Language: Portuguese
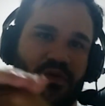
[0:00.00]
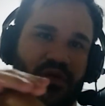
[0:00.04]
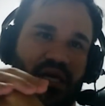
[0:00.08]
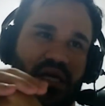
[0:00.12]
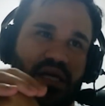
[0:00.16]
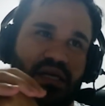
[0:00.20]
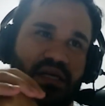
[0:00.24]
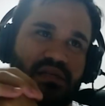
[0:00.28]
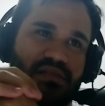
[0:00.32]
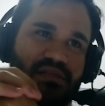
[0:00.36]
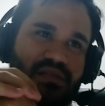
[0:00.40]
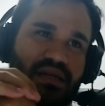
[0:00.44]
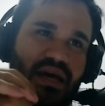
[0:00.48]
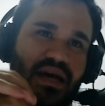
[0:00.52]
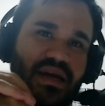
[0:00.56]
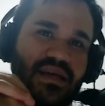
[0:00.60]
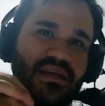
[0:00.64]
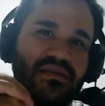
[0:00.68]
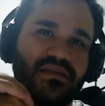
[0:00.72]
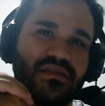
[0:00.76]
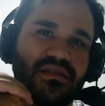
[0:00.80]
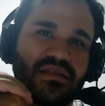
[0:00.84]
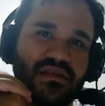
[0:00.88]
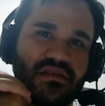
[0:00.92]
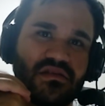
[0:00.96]
Quem quiser
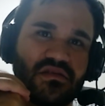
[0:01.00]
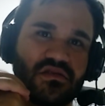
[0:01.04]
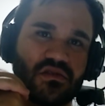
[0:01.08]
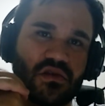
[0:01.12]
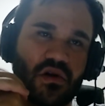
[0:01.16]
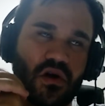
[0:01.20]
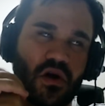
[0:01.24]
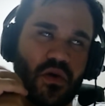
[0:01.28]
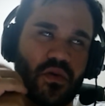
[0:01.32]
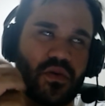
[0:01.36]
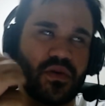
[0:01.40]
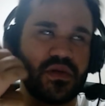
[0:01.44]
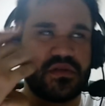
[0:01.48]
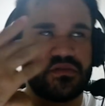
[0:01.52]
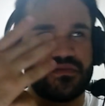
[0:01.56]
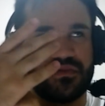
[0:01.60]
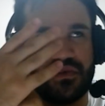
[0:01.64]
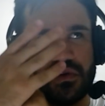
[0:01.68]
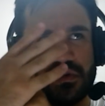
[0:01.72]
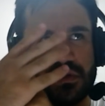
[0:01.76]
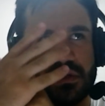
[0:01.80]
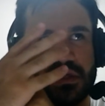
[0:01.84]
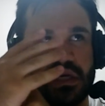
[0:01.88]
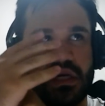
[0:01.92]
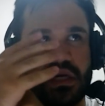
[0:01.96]
Insta Stories,
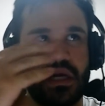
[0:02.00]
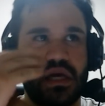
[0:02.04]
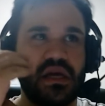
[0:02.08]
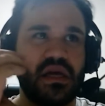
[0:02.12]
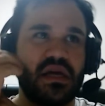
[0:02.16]
volta aí.